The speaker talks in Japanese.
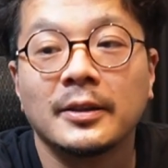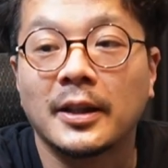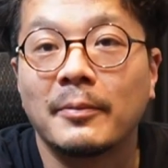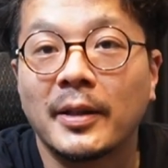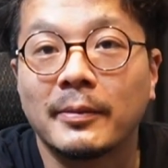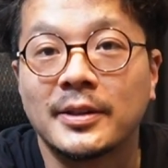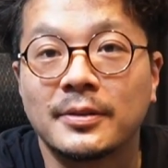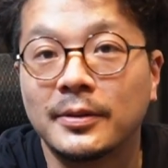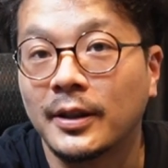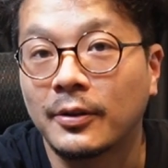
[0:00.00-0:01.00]
頑張れば
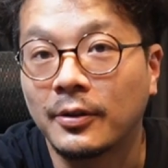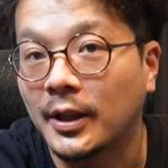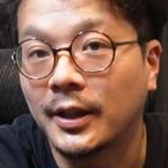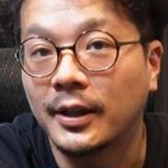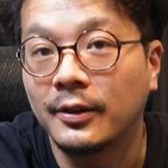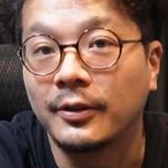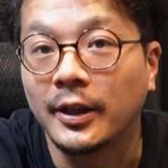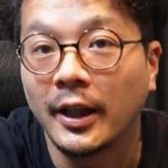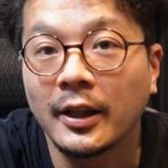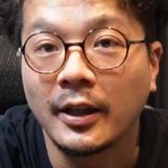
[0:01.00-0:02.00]
自分で交換できるん
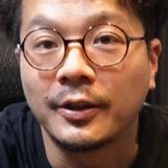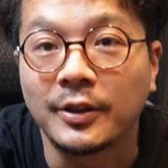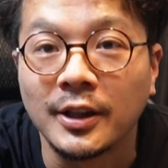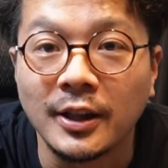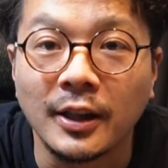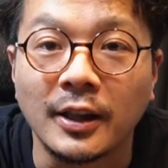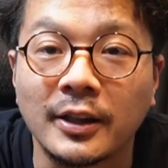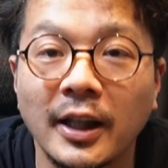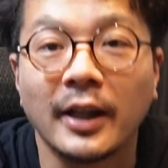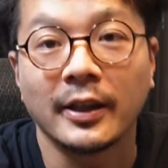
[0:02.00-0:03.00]
でねあの気になった
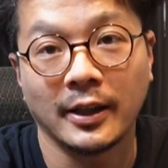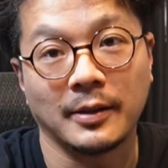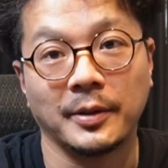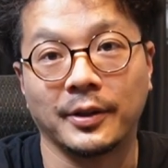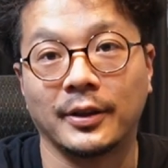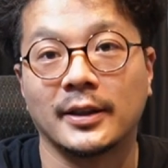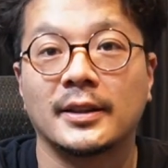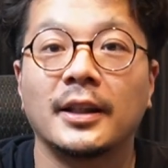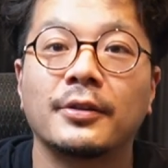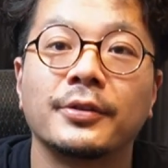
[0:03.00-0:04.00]
方やってみてくだ
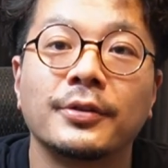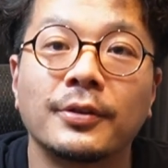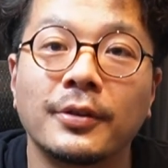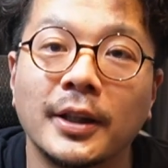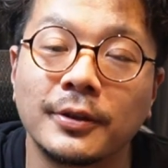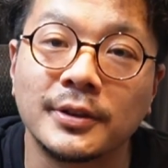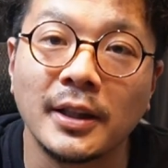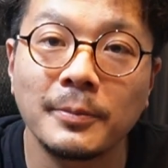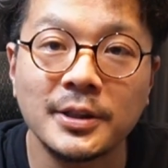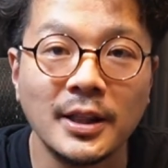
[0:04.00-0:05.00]
さいという動画でご
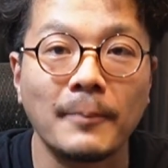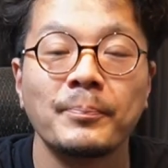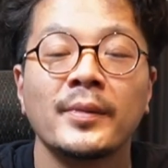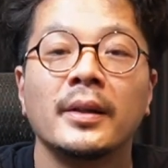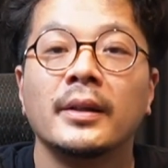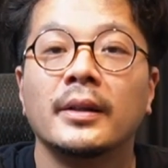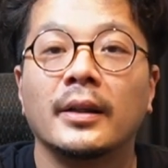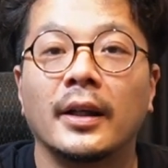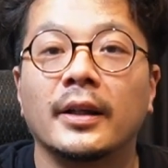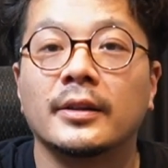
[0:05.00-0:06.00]
ざいました
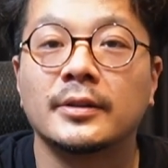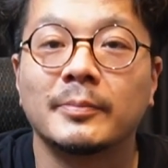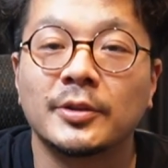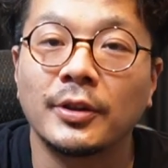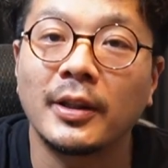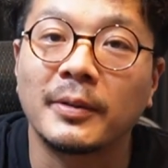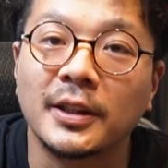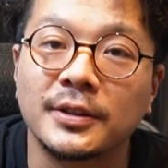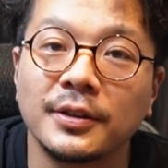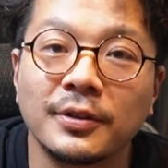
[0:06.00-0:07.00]
はいそれではま
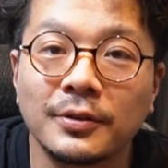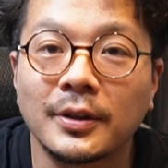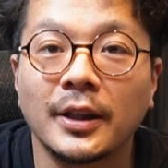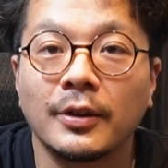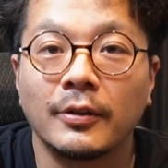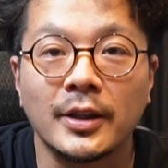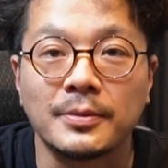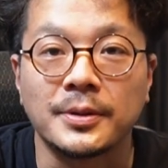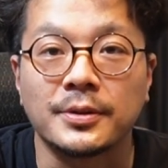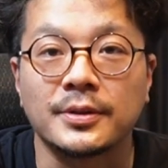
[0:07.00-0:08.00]
た次の動画でお会い
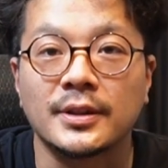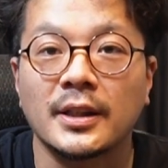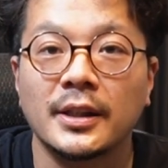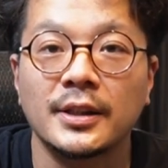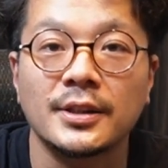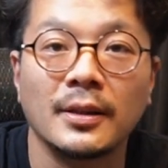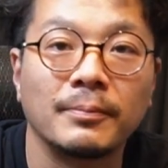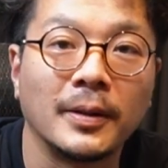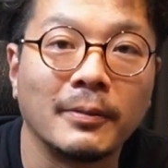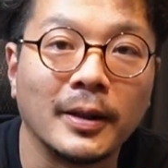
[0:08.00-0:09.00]
しましょう酒井でした
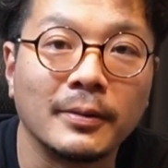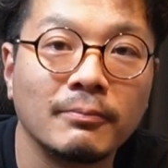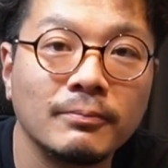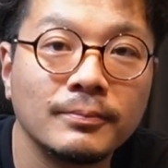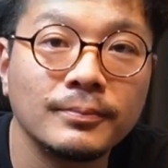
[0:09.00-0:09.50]
バイバイ